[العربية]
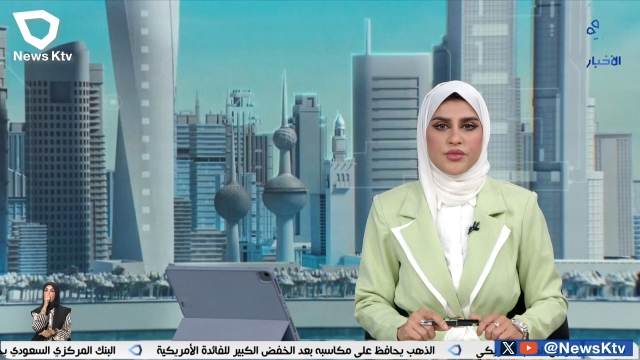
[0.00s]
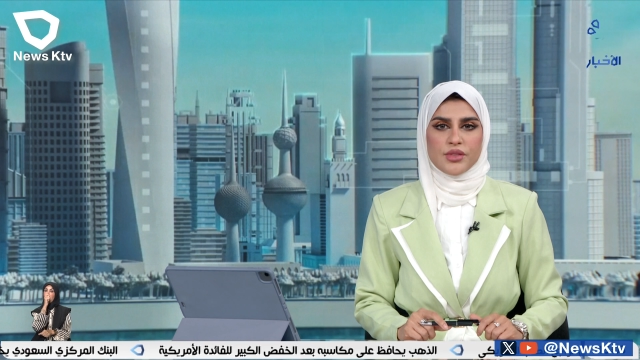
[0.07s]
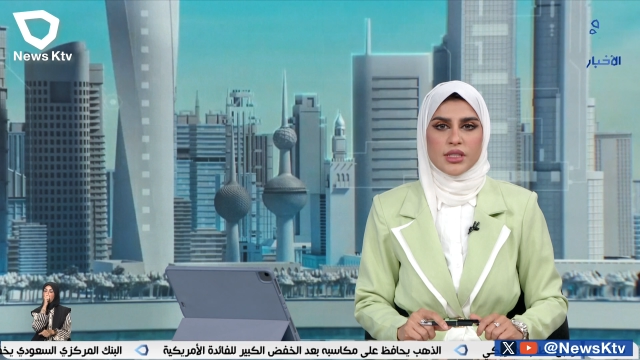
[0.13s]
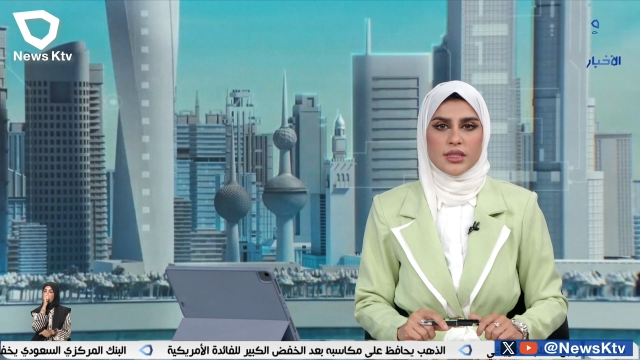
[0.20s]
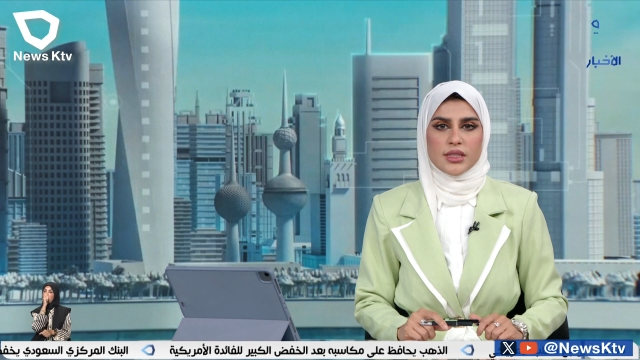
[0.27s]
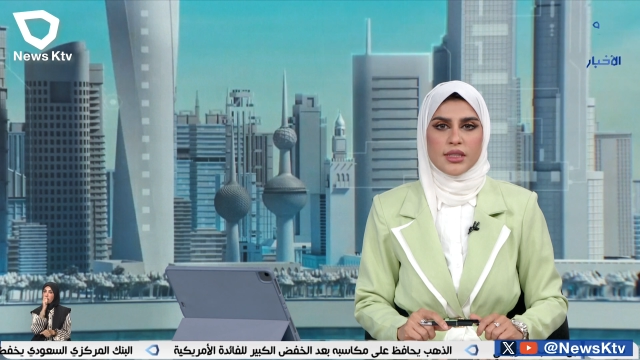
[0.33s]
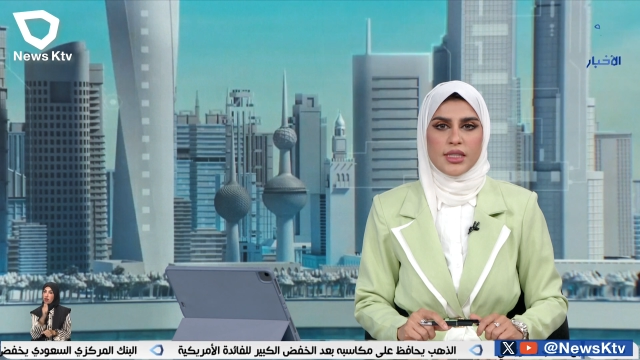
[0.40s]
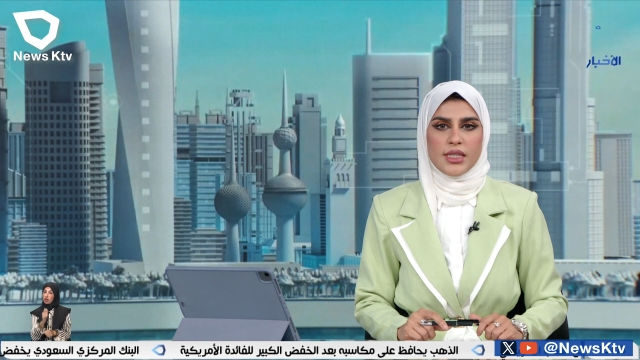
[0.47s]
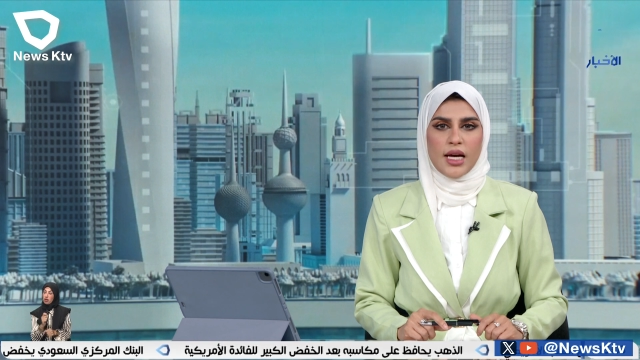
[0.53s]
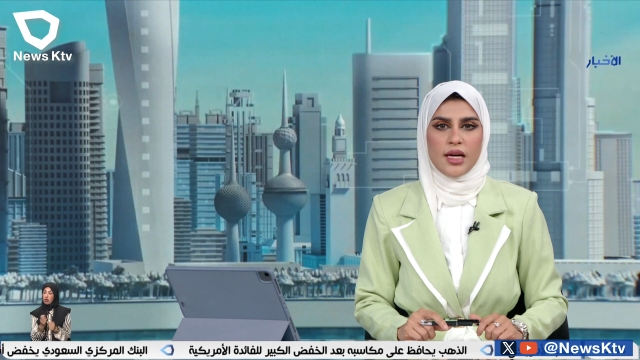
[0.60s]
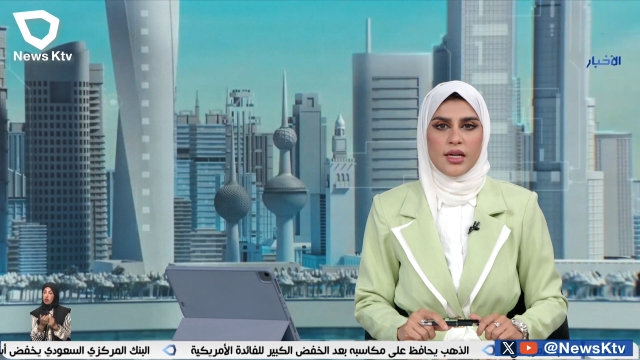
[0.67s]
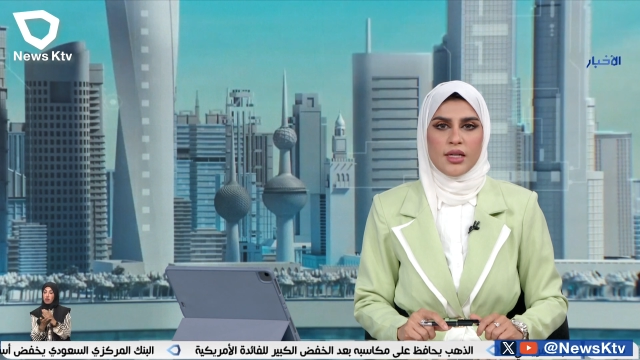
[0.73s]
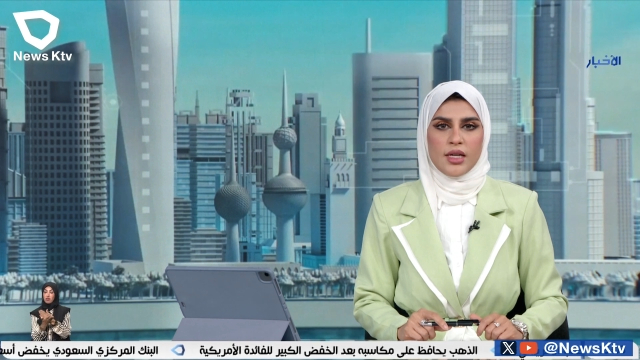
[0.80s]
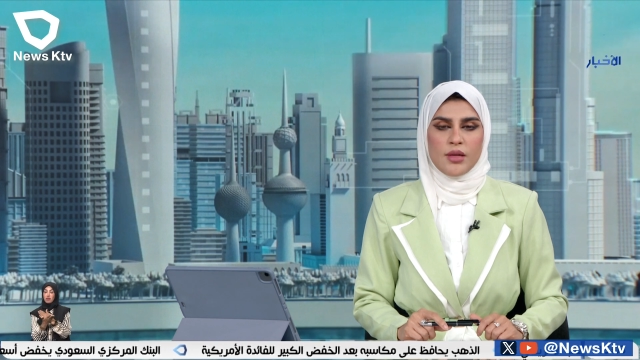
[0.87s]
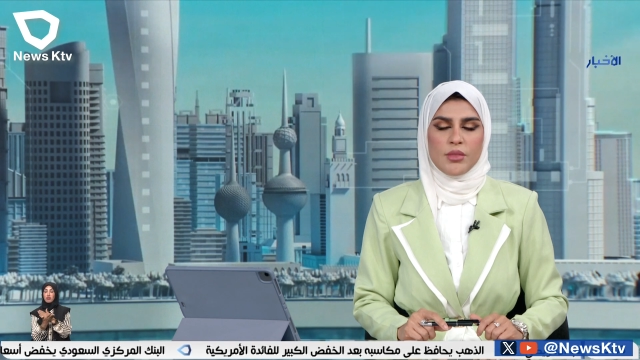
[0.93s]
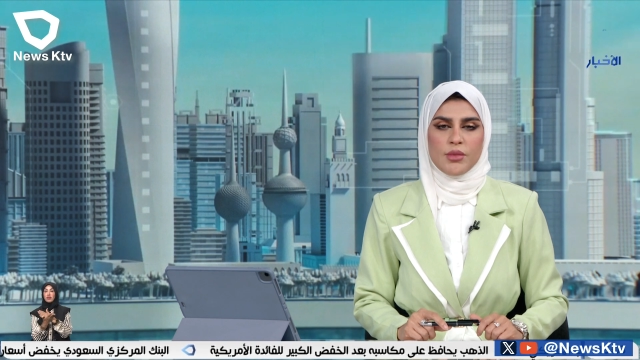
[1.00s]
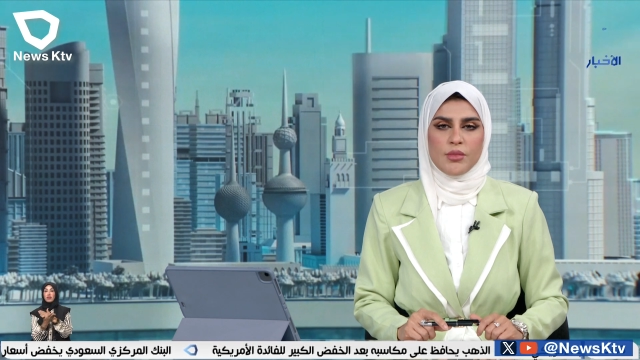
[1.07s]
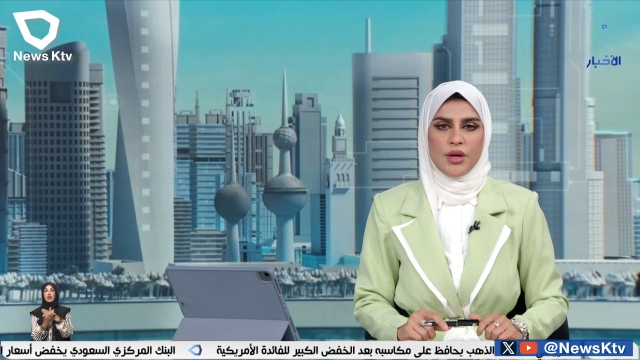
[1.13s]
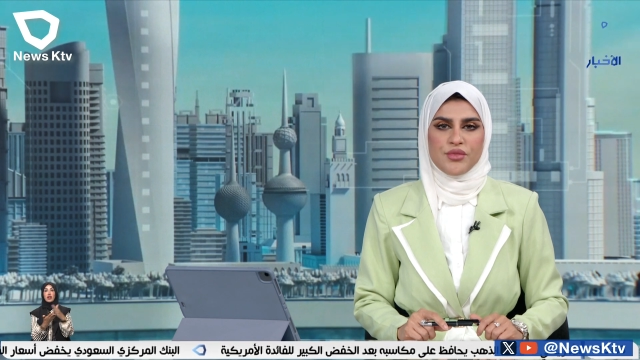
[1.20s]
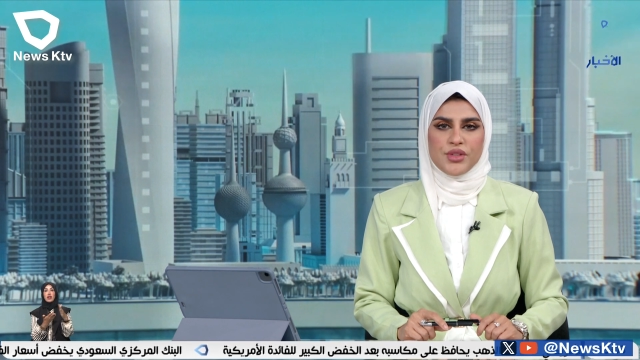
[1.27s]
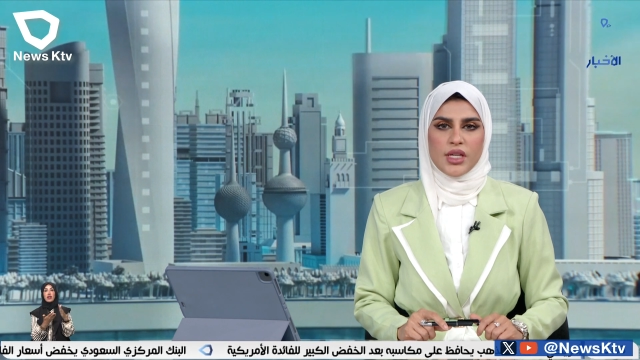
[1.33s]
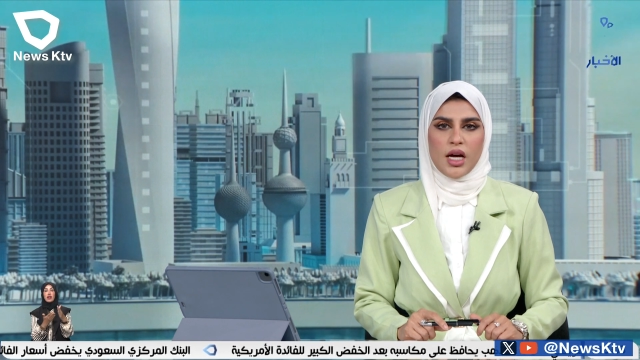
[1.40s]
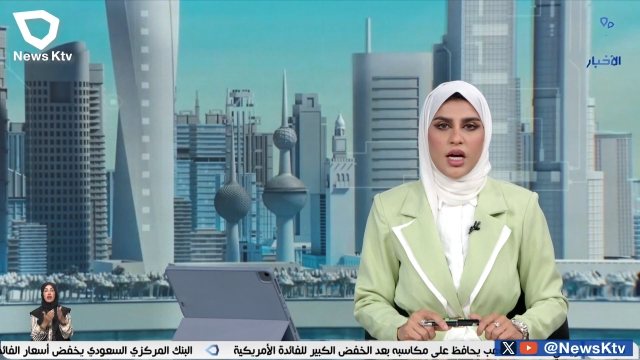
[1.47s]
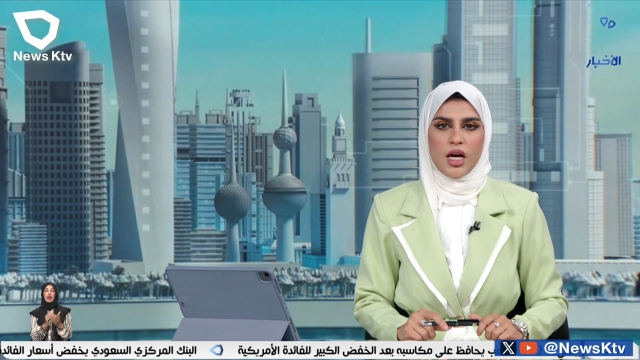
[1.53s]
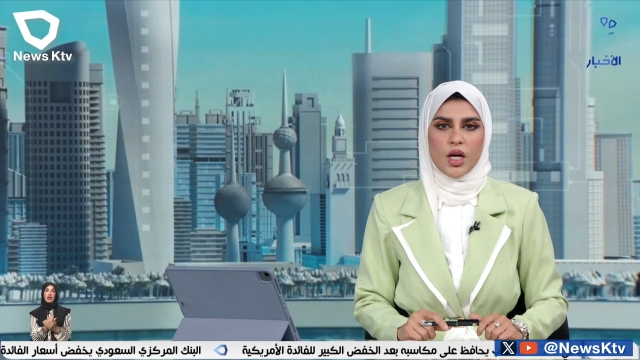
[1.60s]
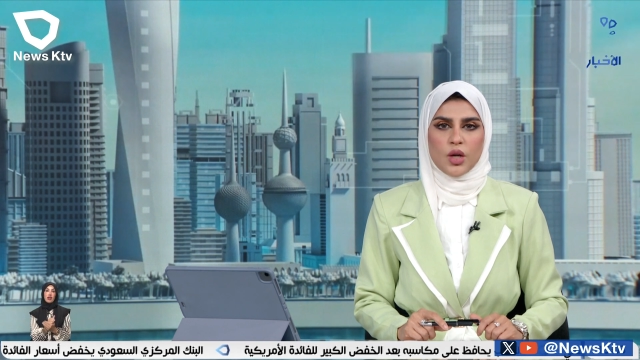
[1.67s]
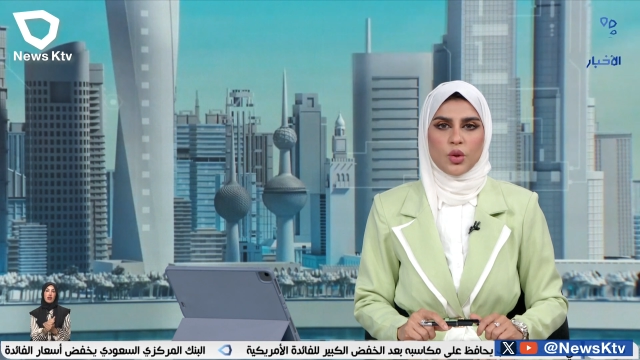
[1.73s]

الفلسطينية بما فيها